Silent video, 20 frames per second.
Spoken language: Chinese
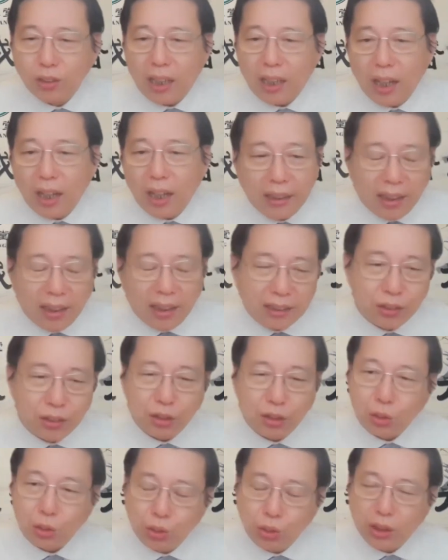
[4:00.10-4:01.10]
障碍呀，就
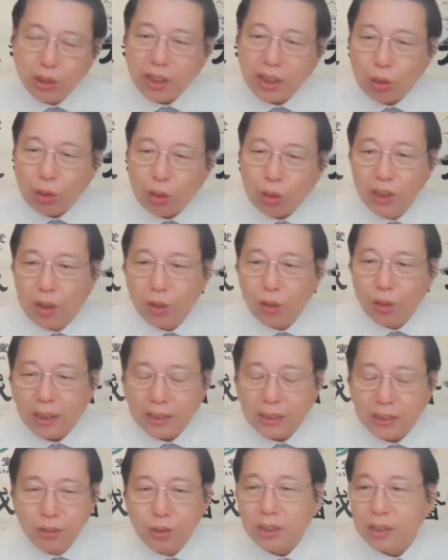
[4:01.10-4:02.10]
手术导尿了，
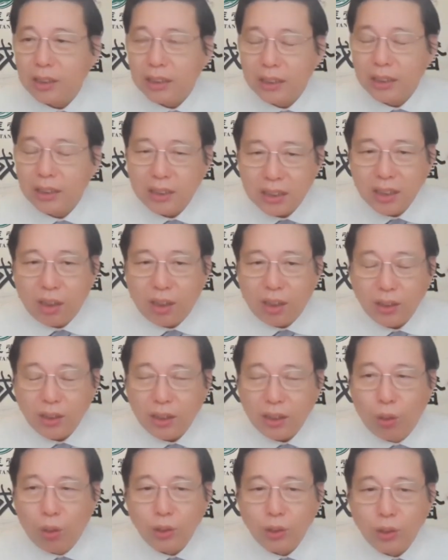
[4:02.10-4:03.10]
经过这个治疗以
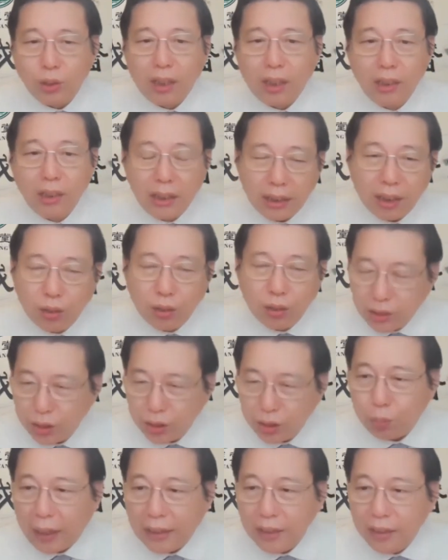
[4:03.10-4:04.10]
后呢，能够自主
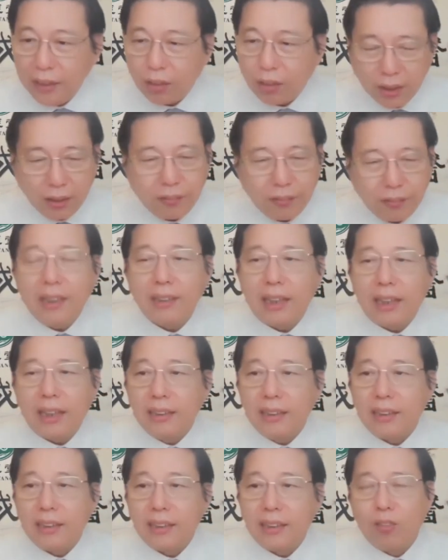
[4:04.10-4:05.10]
排尿，这个非常难
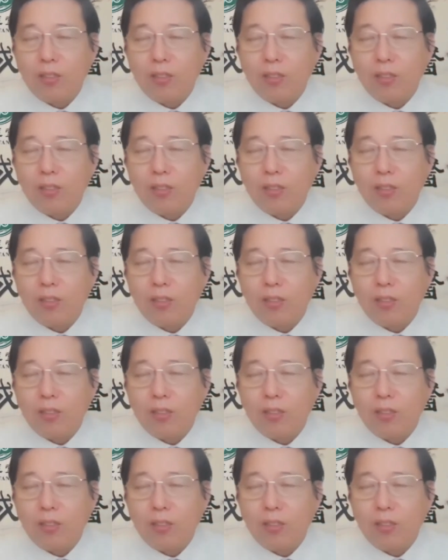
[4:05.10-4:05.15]
得的。